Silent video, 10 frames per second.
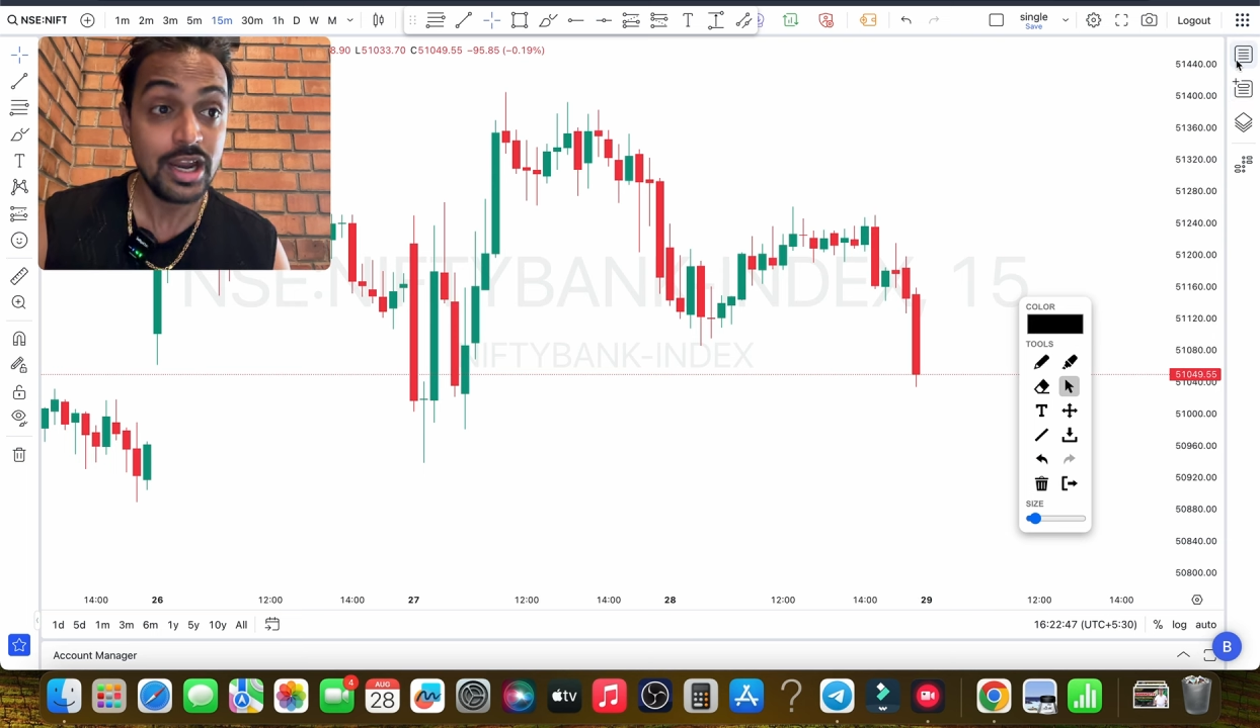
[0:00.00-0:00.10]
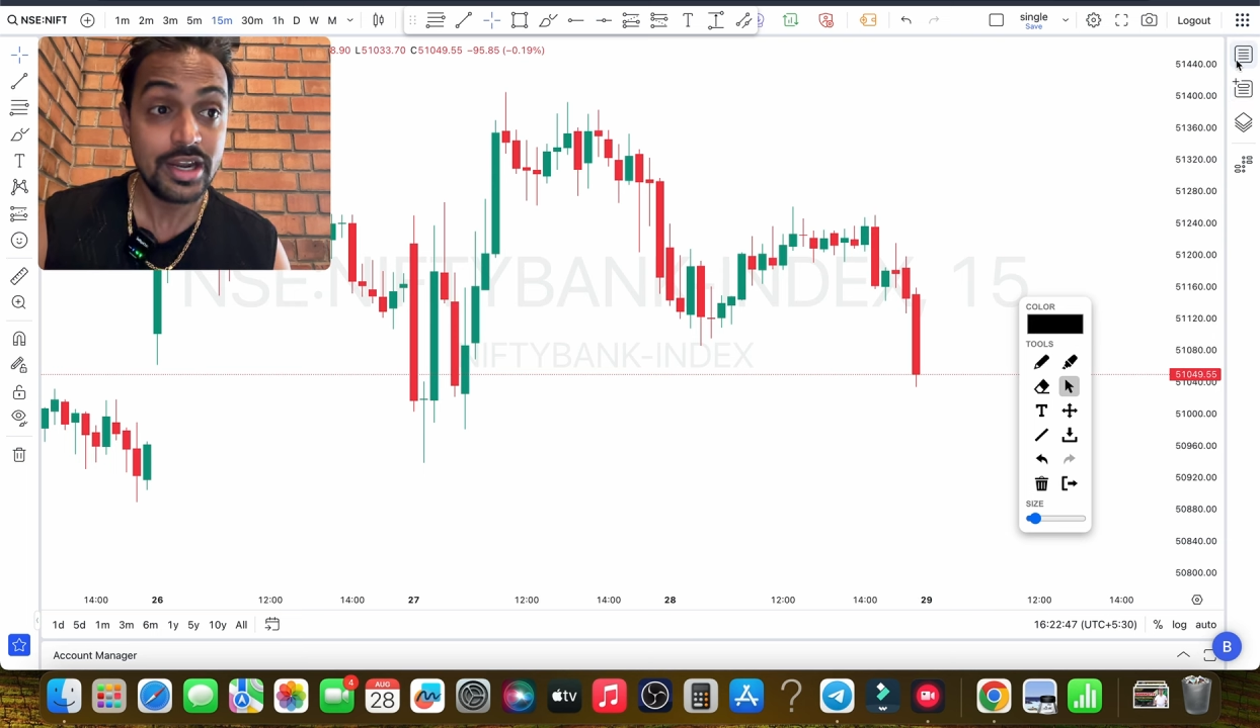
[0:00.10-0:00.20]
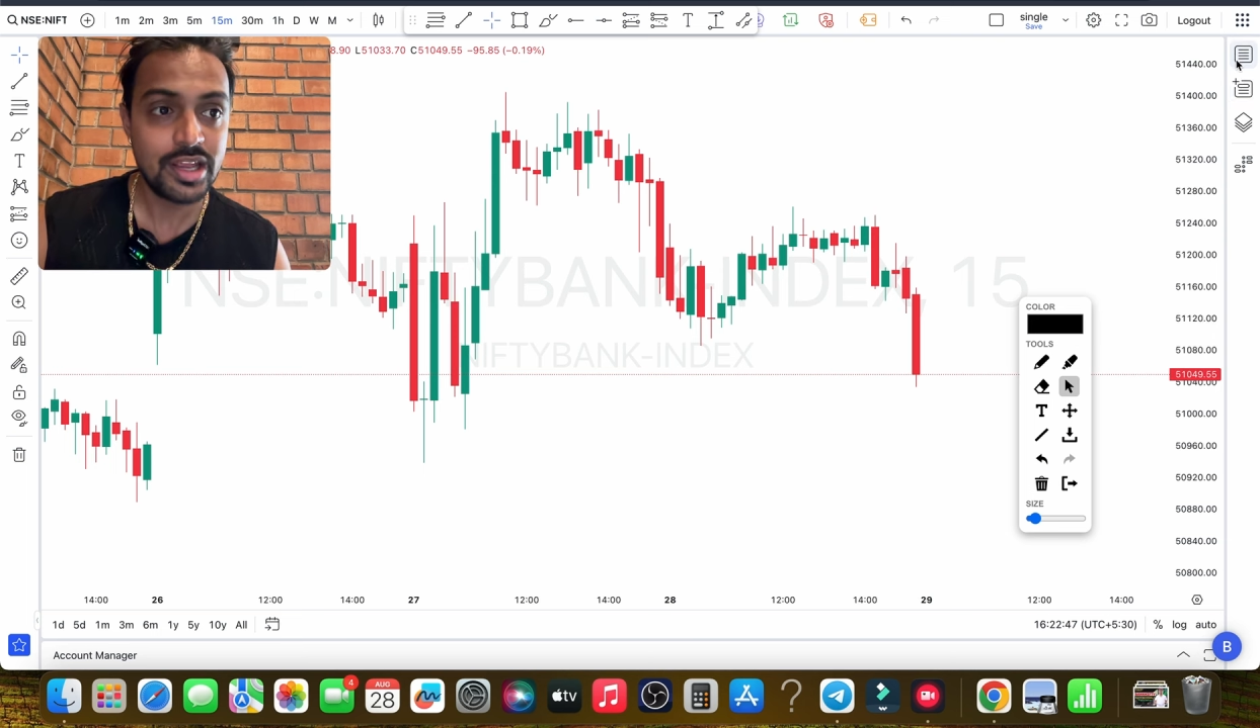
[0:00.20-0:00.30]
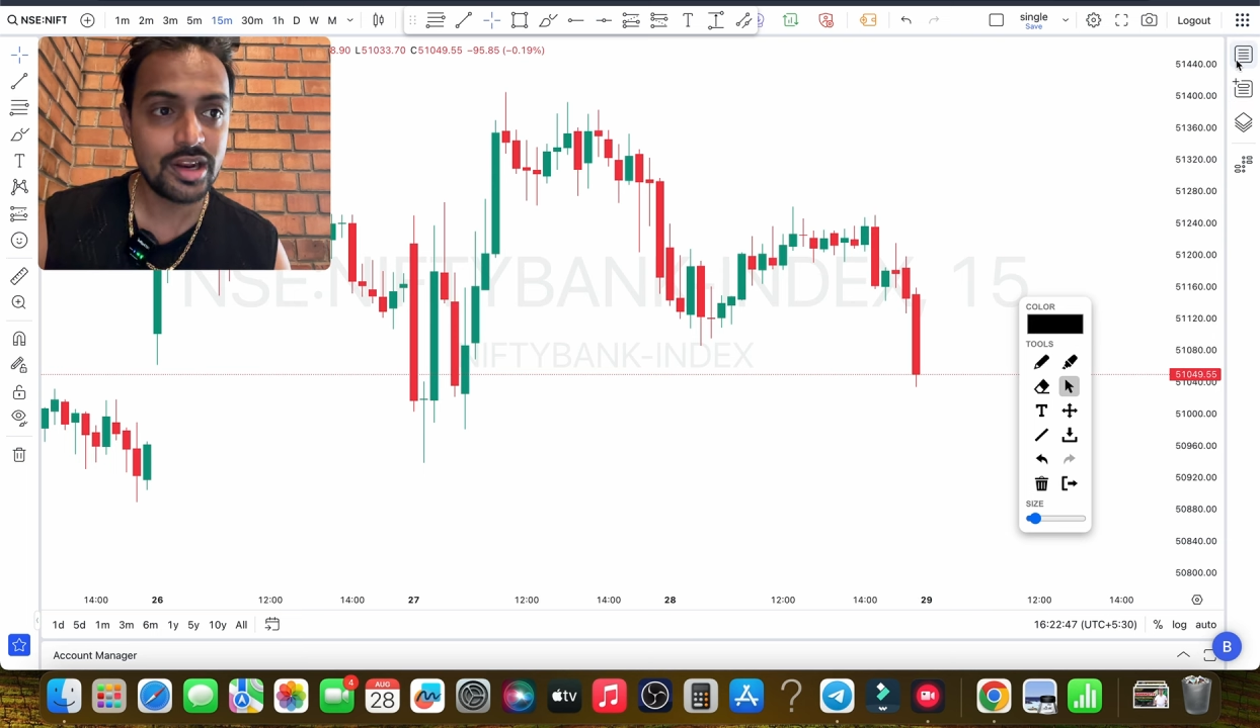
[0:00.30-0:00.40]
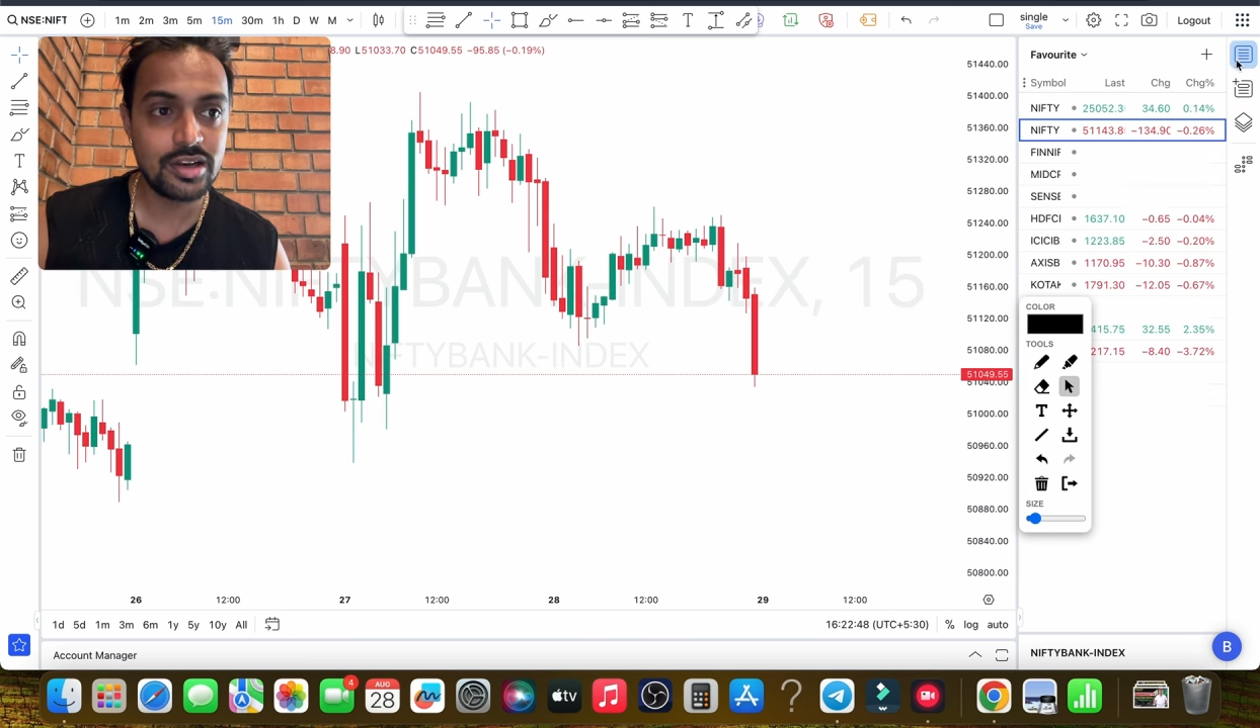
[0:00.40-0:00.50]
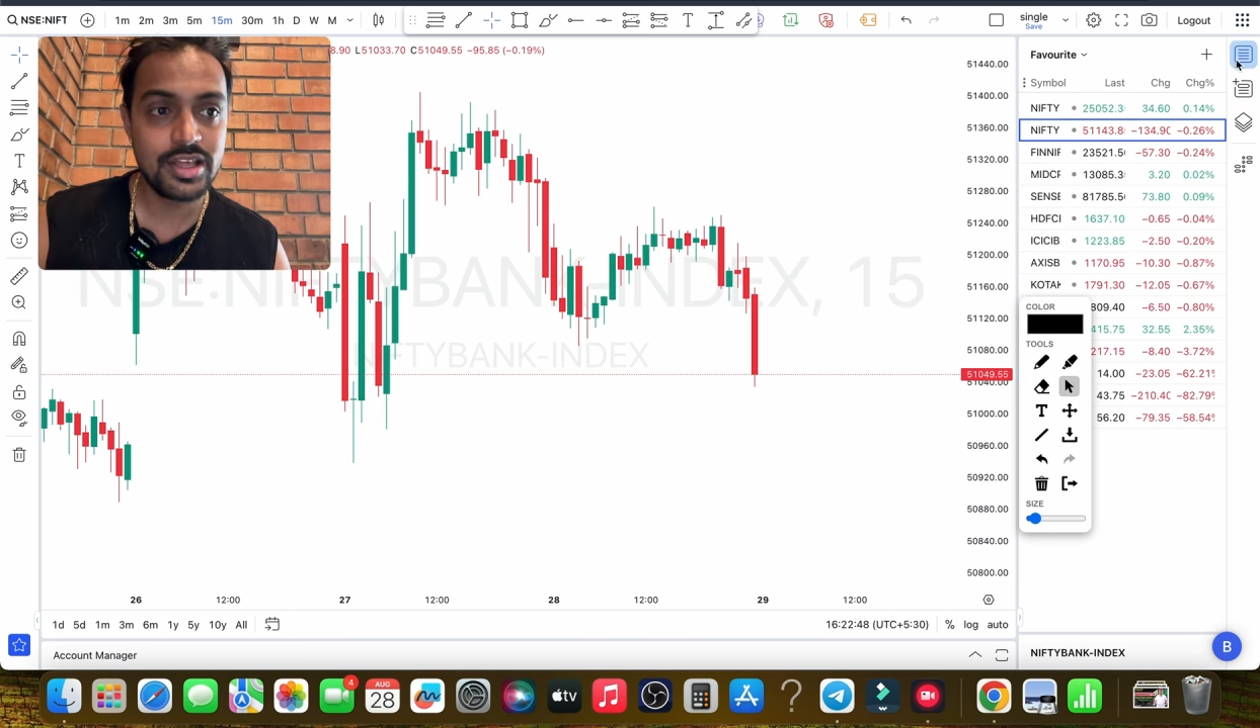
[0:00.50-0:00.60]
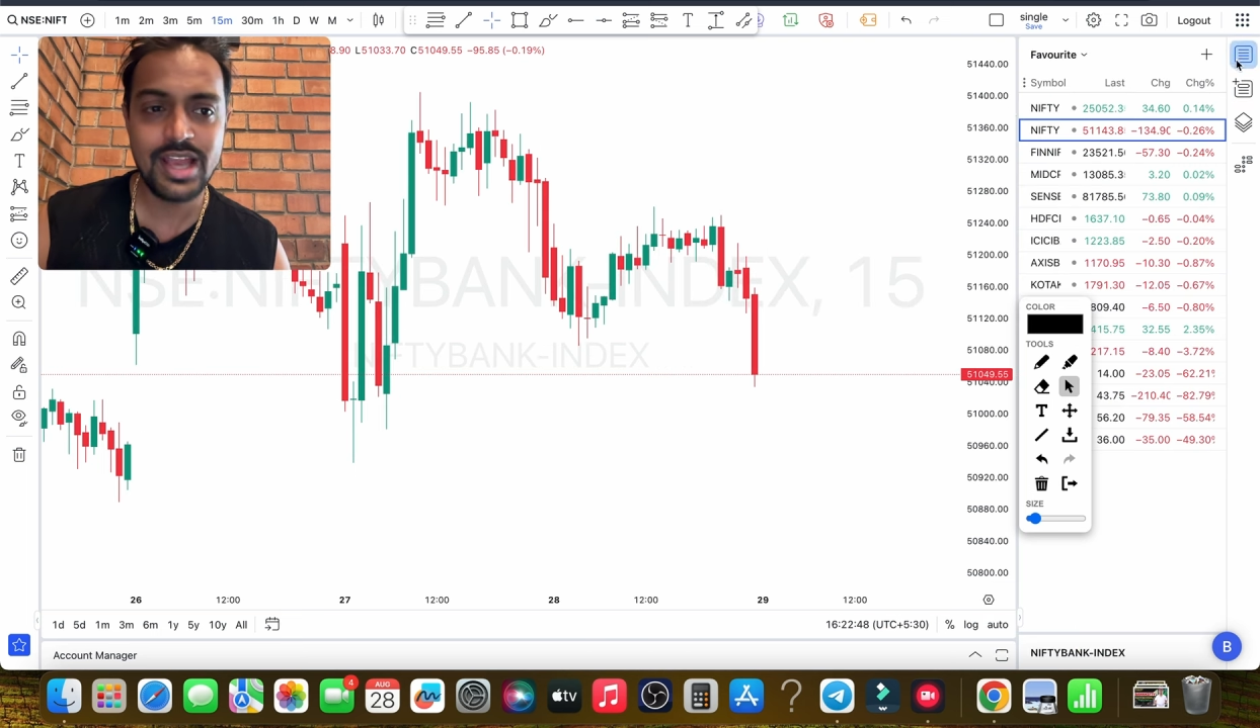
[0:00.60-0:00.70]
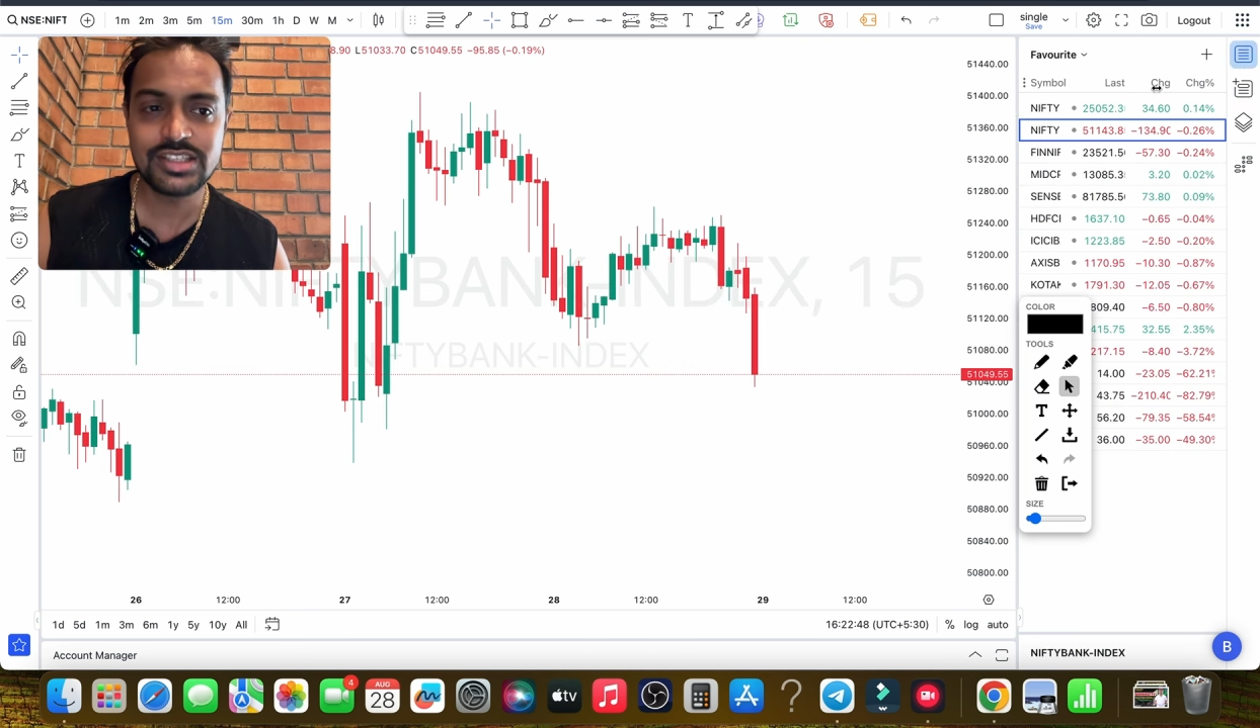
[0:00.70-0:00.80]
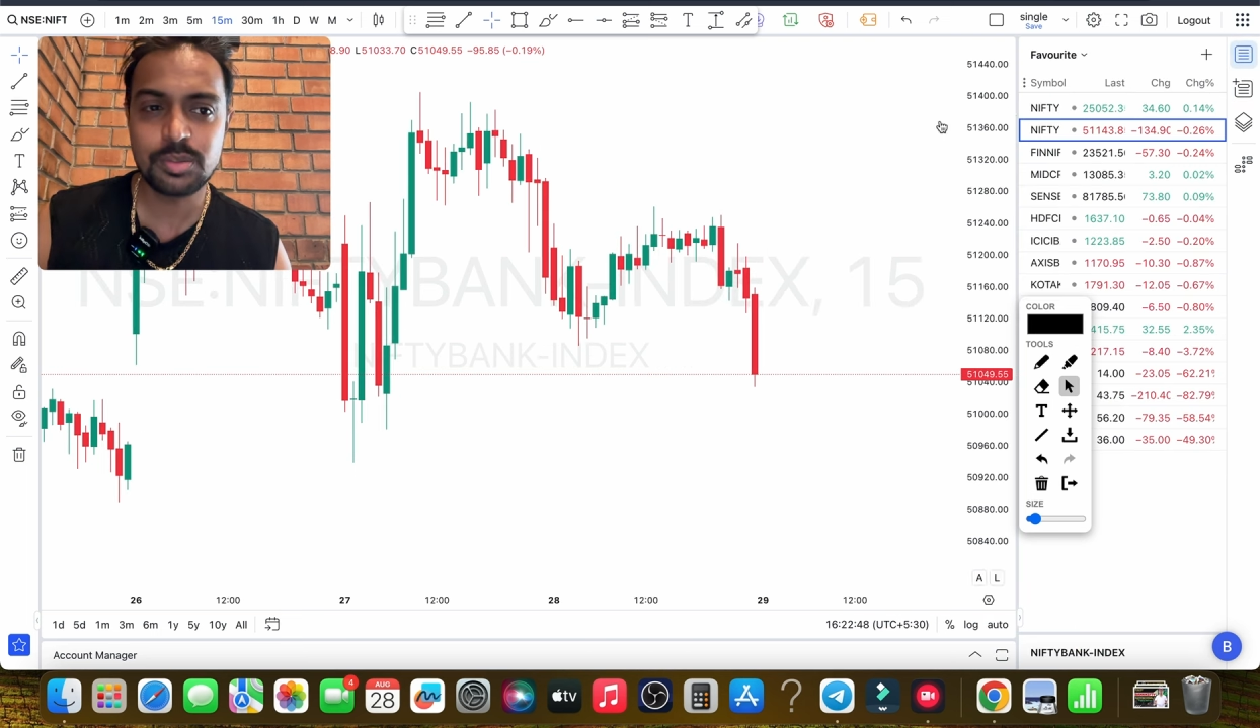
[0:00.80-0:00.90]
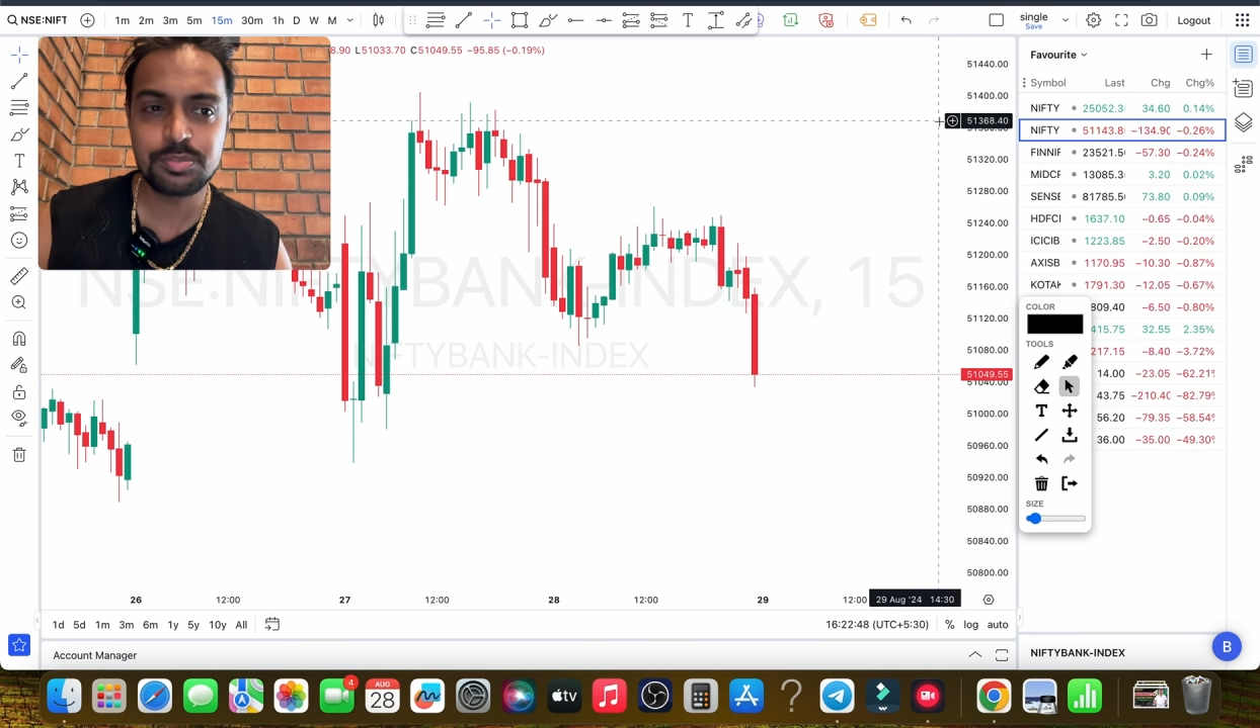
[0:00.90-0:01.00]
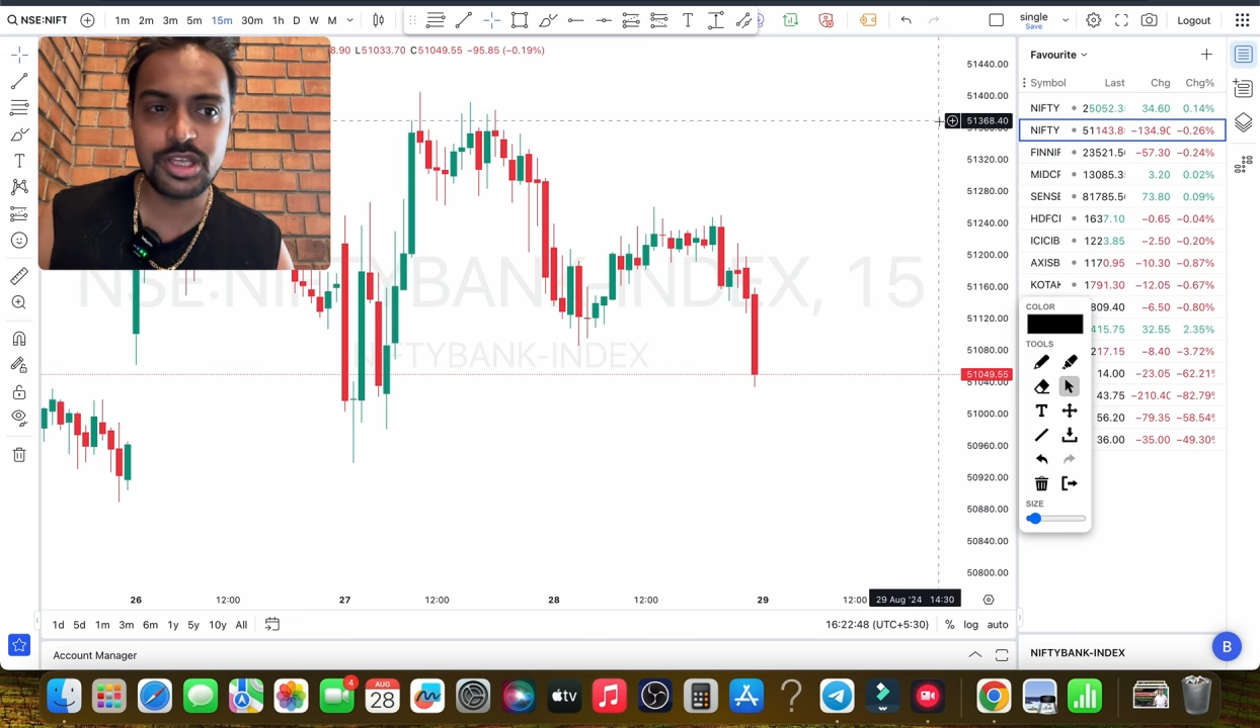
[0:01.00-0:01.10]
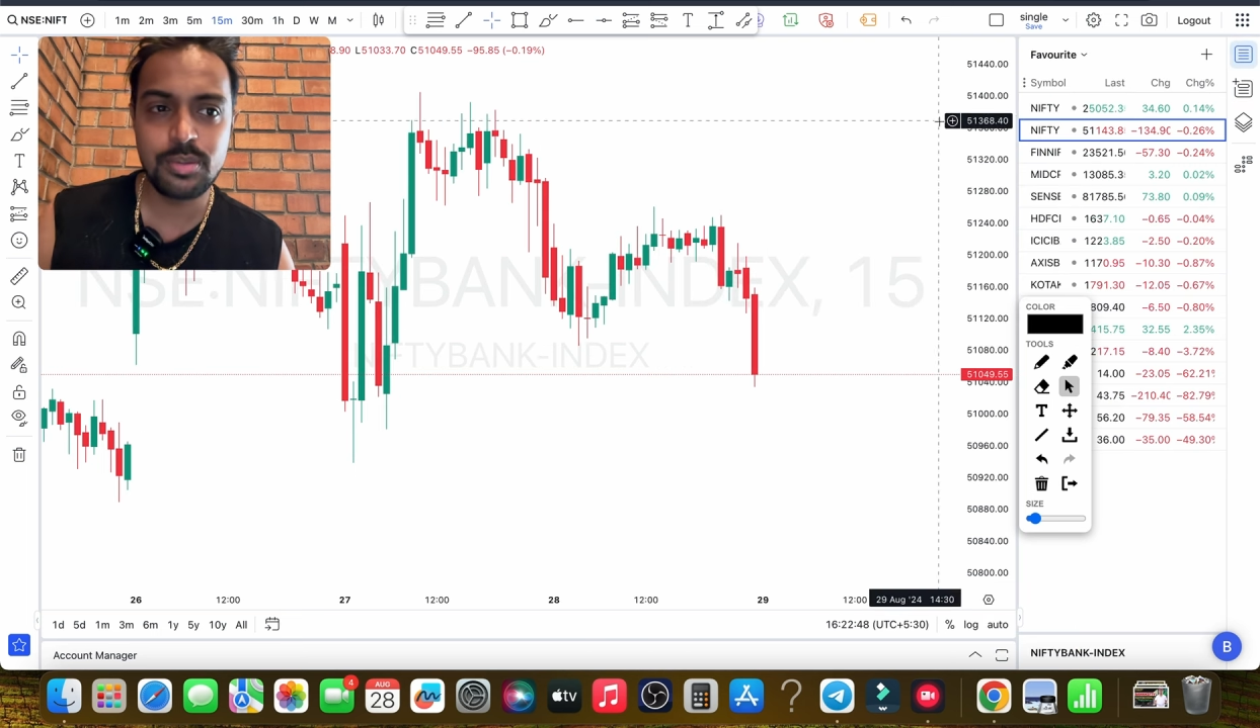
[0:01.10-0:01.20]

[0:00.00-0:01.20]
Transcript: टेक केयर एक सबसे